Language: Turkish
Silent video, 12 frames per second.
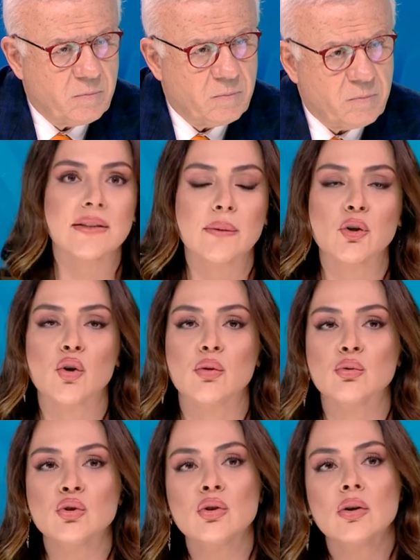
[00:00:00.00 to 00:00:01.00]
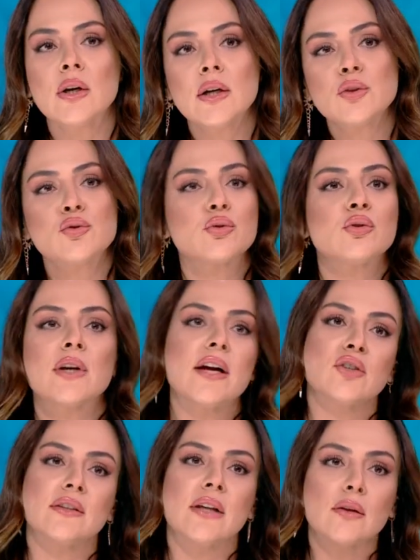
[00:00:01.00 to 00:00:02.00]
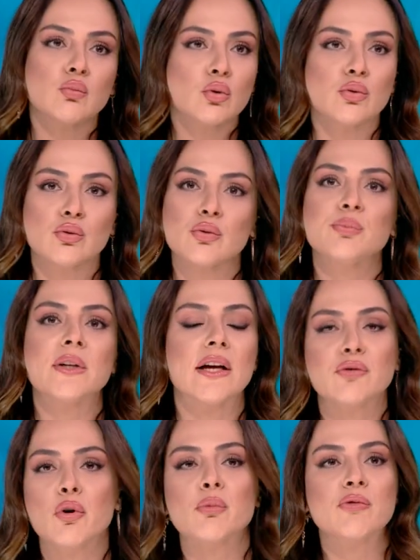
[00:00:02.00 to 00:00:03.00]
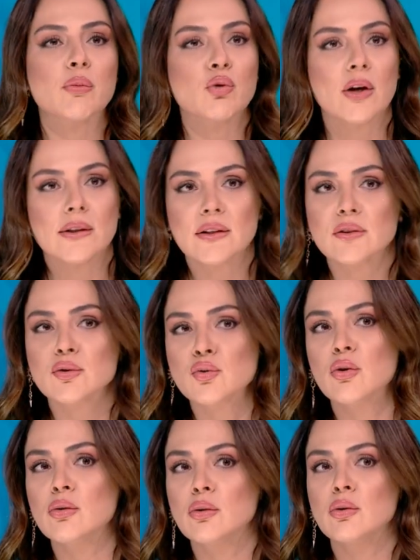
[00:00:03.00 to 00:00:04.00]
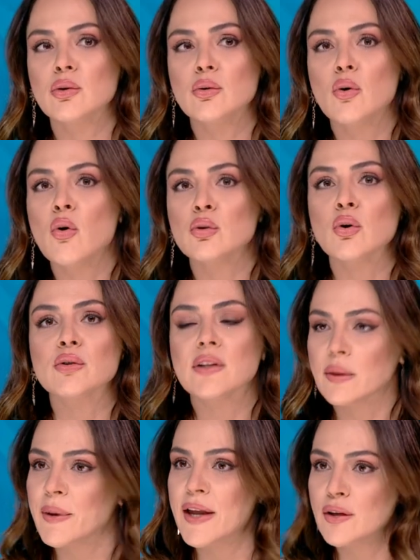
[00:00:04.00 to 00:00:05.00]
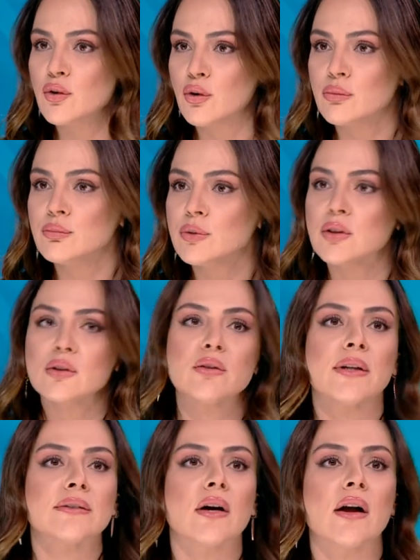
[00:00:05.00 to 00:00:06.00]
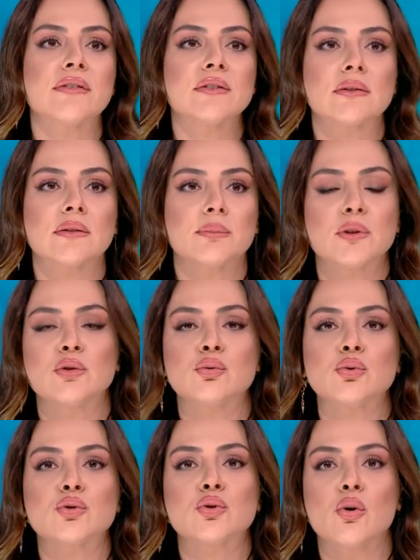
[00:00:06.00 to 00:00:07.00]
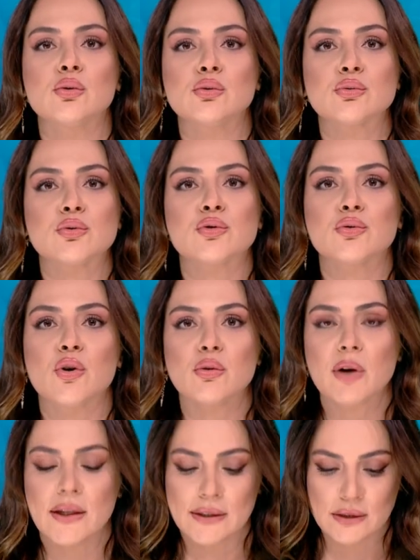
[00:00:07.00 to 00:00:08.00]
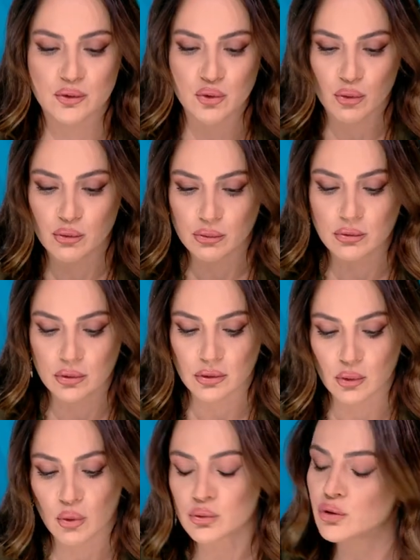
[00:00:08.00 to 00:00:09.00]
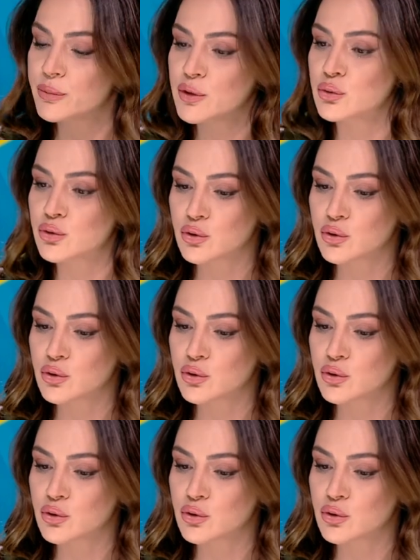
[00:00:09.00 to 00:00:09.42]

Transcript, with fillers: istemiyorum bunu. Çünkü gerçekten bulunduğum platformu ve bu kanalı çok e, o noktada beğeniyorum e, ve tarafsız bir duruş olduğunu düşünüyorum. Kanalın çok e, onurlu bir duruş